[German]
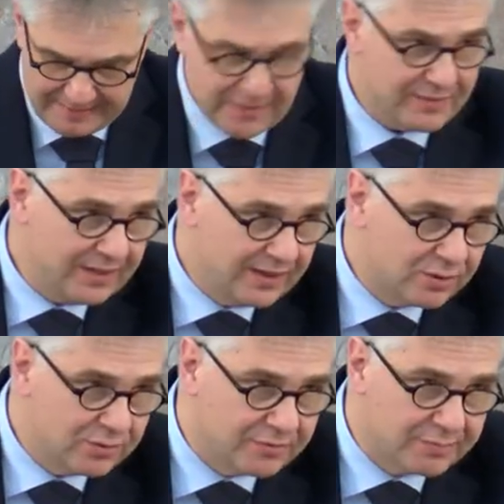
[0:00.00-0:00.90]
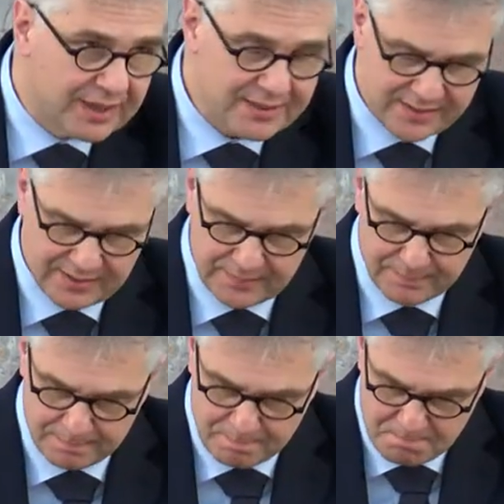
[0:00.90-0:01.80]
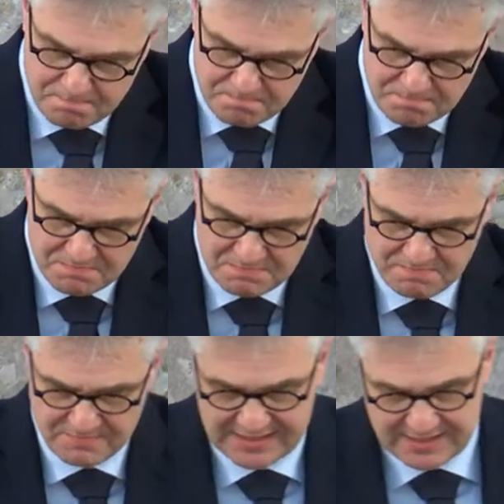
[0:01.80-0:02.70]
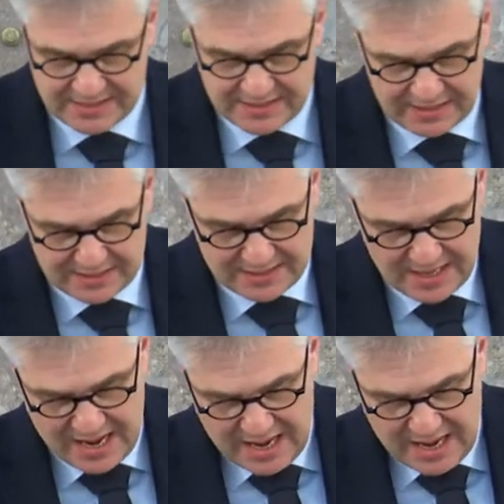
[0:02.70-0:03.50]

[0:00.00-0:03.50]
Ich will die Herkunft preisgeben. Das Zitat